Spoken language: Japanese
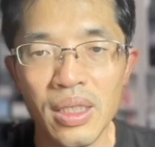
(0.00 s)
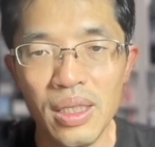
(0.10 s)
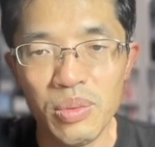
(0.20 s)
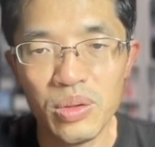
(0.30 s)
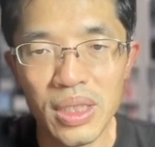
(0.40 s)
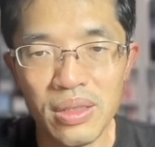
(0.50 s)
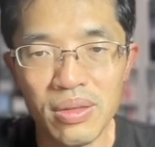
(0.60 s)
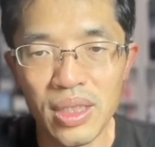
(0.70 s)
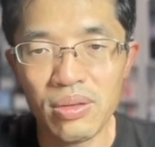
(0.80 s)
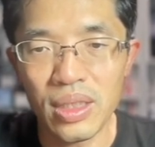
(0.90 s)
えー、問題点
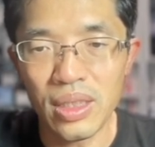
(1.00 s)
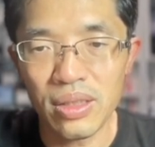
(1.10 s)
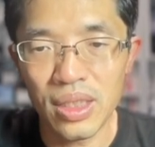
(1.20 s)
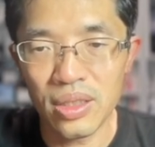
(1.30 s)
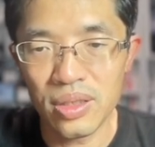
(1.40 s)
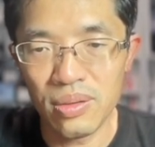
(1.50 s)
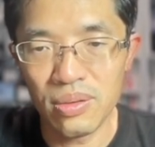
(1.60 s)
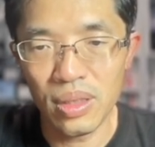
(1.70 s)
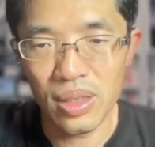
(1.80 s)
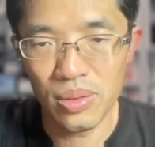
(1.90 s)
はないのかなって気がしてる
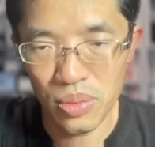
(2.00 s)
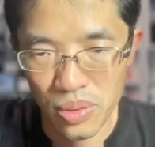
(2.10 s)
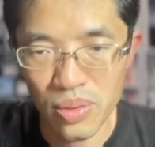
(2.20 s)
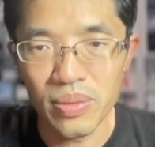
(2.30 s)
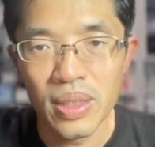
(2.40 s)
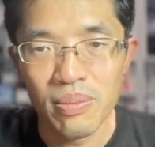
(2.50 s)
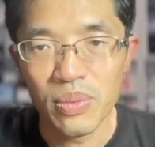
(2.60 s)
んだけど、